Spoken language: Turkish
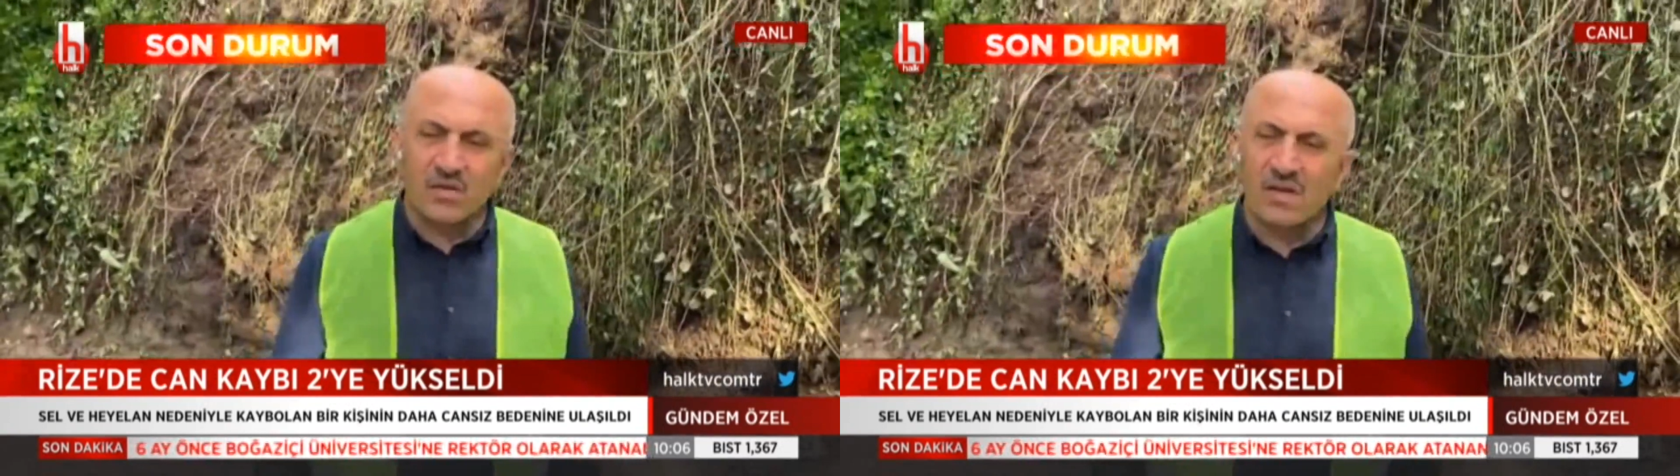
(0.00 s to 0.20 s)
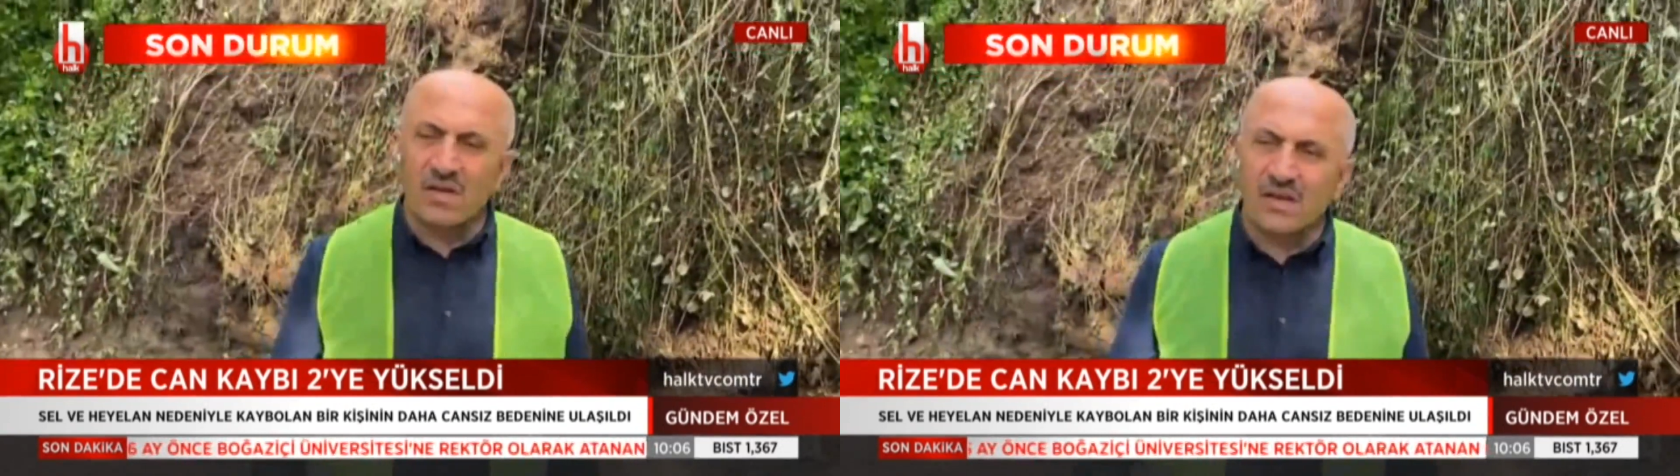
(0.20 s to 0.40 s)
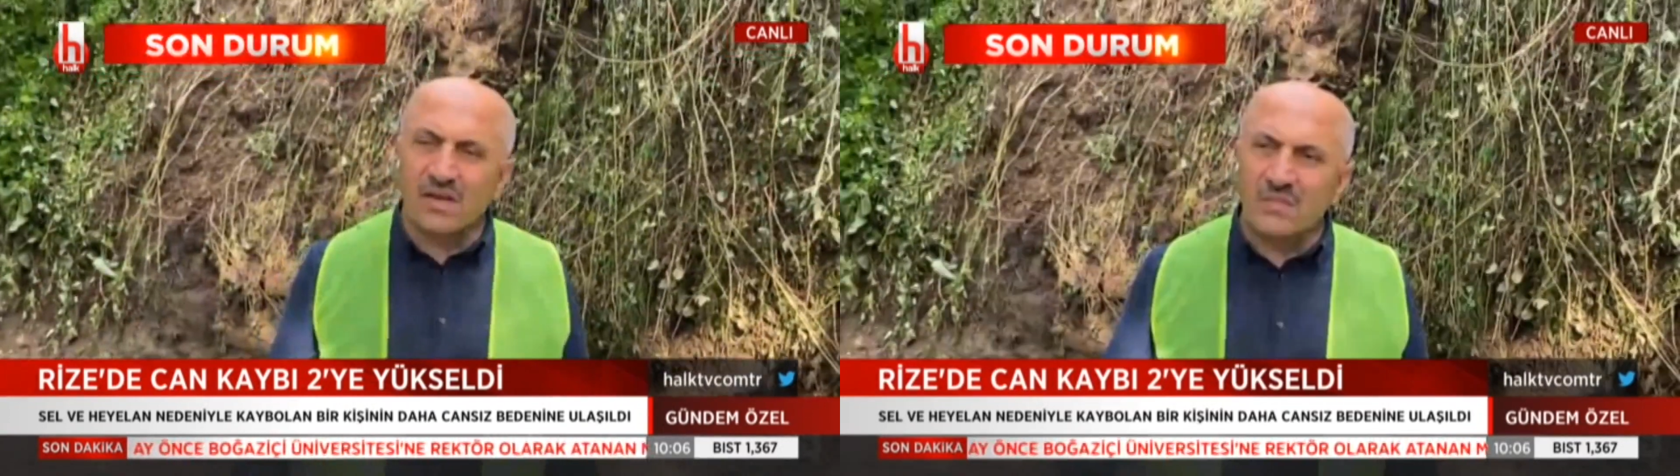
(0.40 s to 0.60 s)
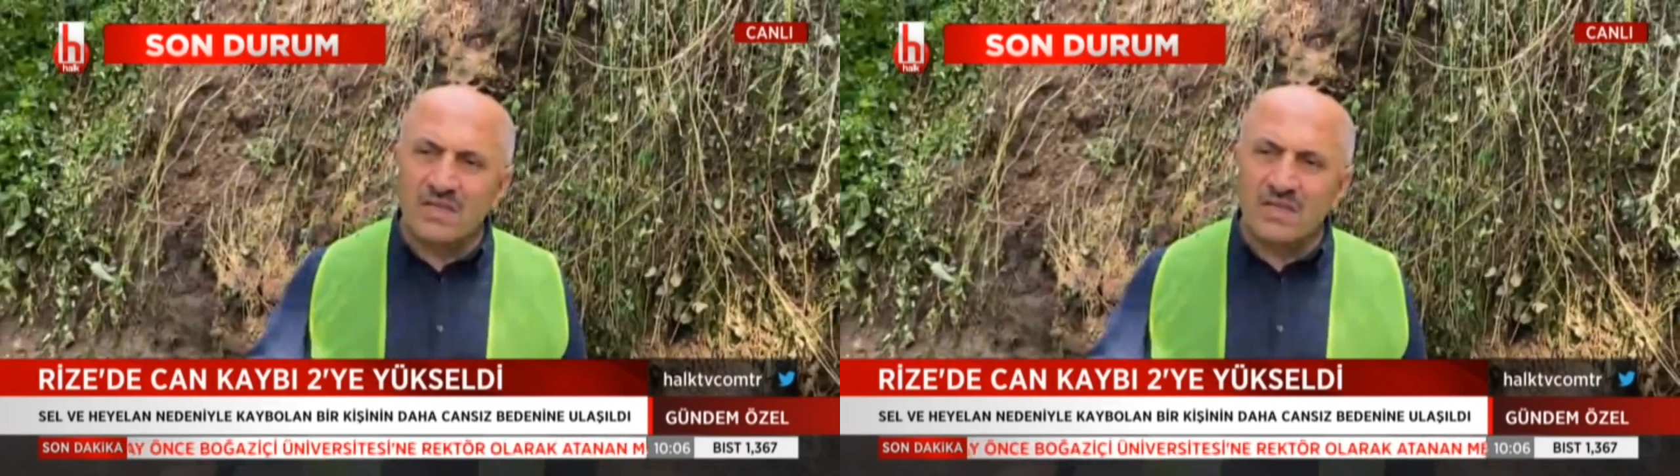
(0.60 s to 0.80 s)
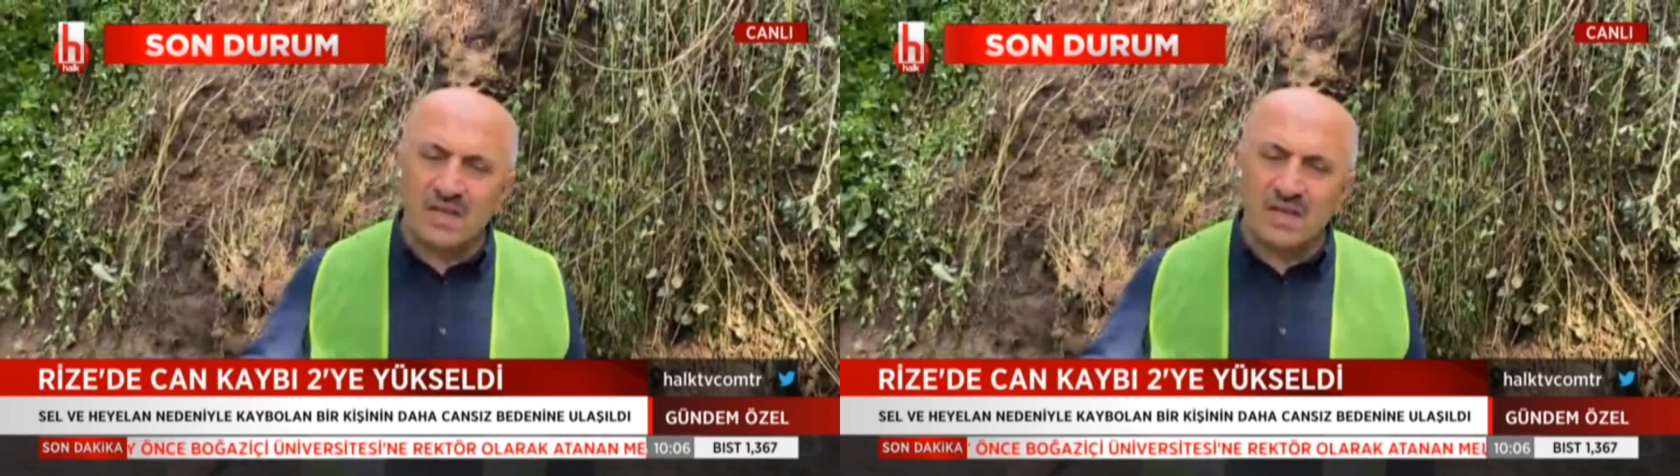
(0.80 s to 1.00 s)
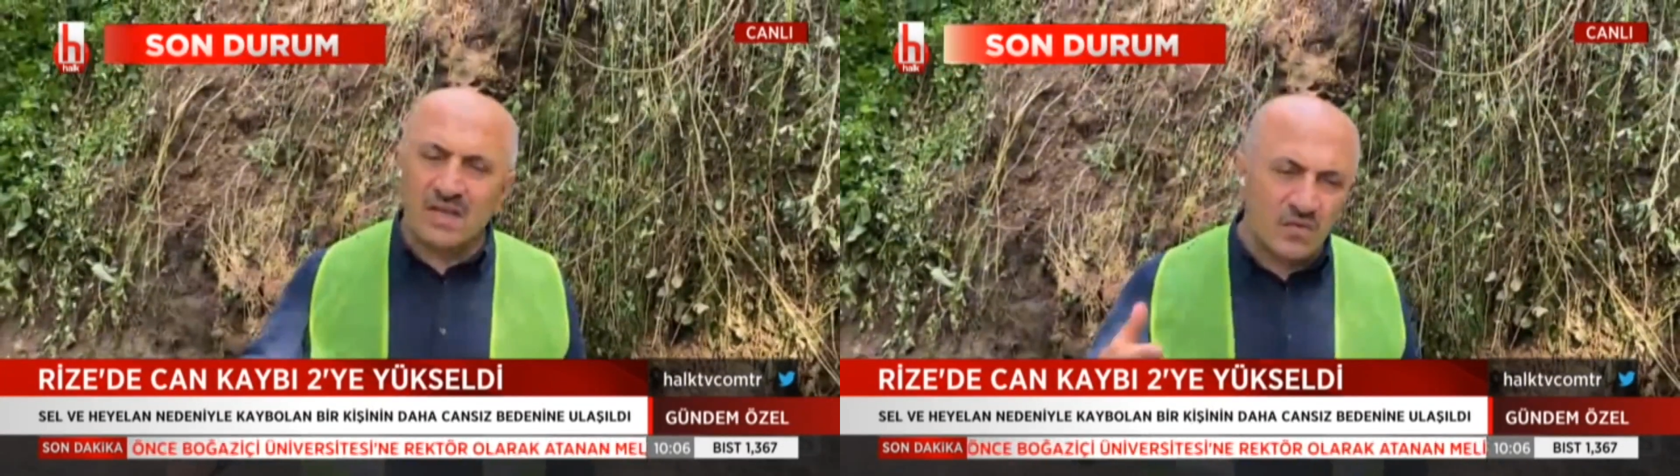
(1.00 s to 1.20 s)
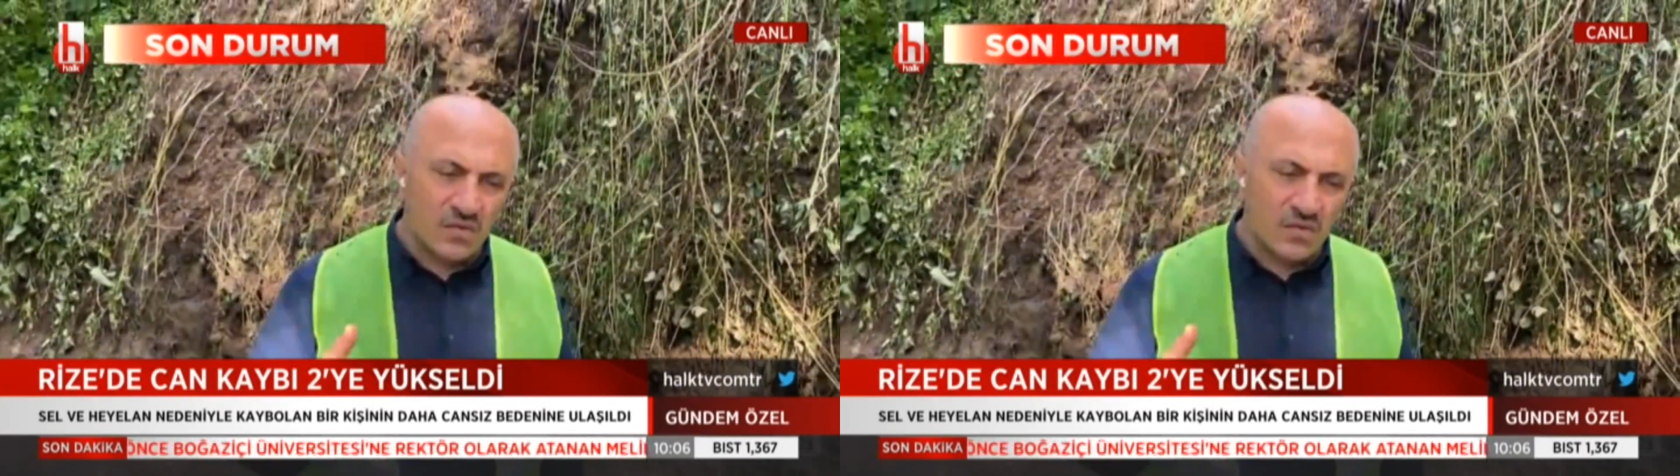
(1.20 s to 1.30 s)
E, dolayısıyla biz de